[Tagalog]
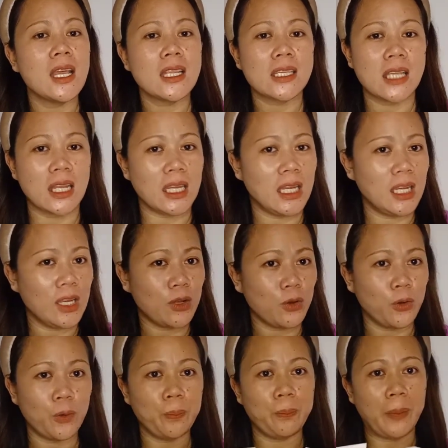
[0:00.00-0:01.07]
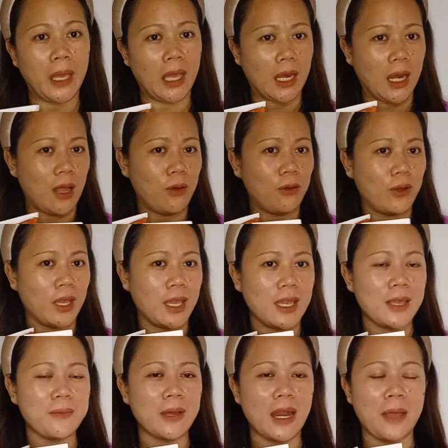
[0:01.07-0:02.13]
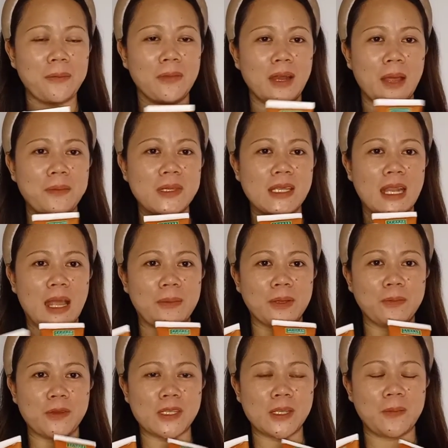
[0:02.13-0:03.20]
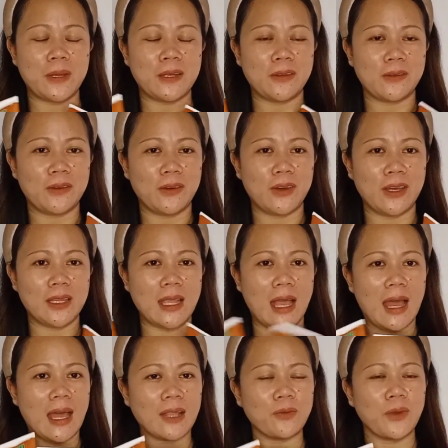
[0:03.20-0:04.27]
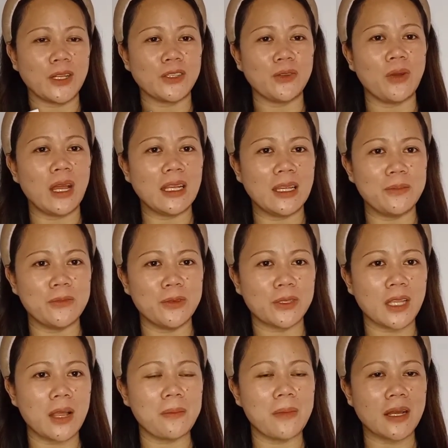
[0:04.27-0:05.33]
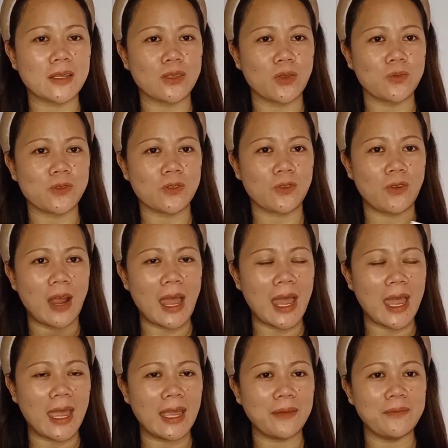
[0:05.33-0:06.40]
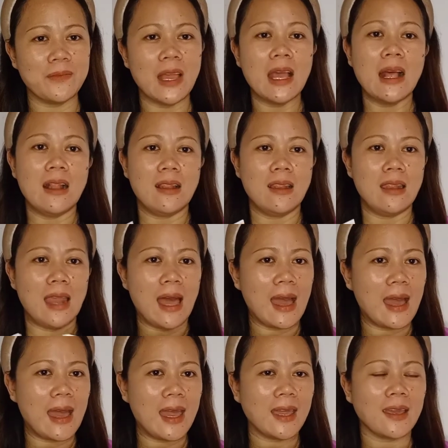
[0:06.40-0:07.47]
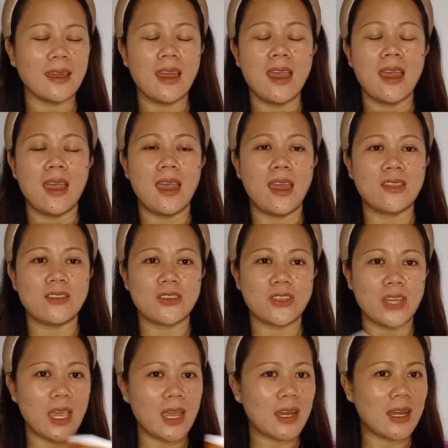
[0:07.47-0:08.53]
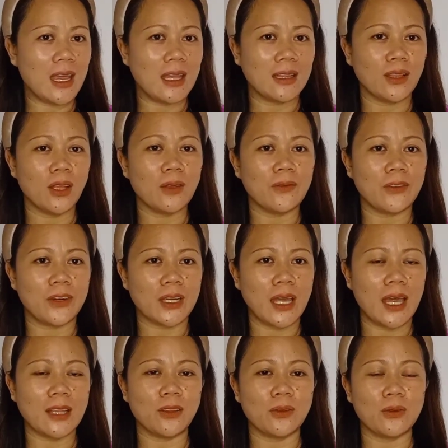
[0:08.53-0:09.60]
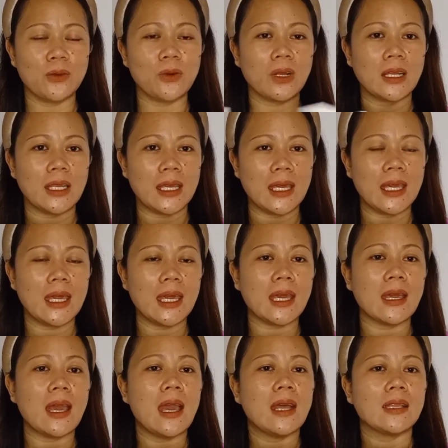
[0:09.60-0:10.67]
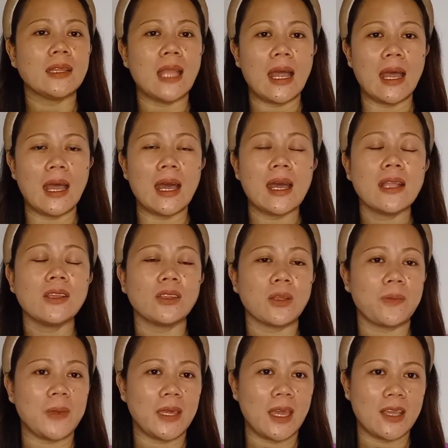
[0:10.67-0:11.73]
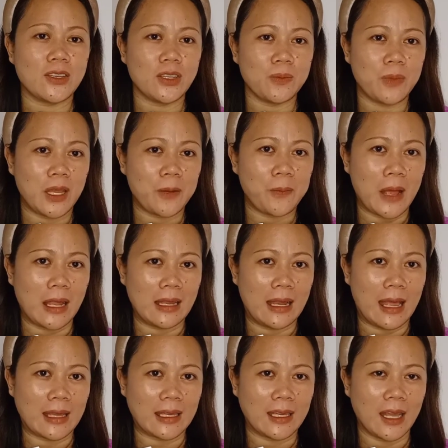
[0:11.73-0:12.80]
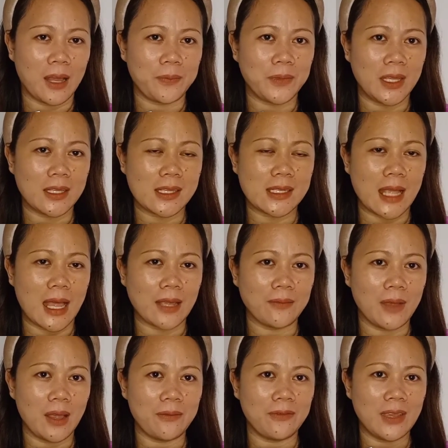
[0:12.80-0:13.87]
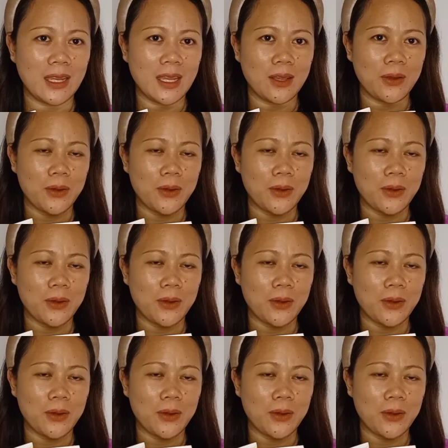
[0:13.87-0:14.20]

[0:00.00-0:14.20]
sarili kong pera, okay? Maraming maraming salamat po sa panonood at huwag niyo kalimutang mag-subscribe, like, and share and don't forget to click the notification bell para lagi kang update sa aking mga video.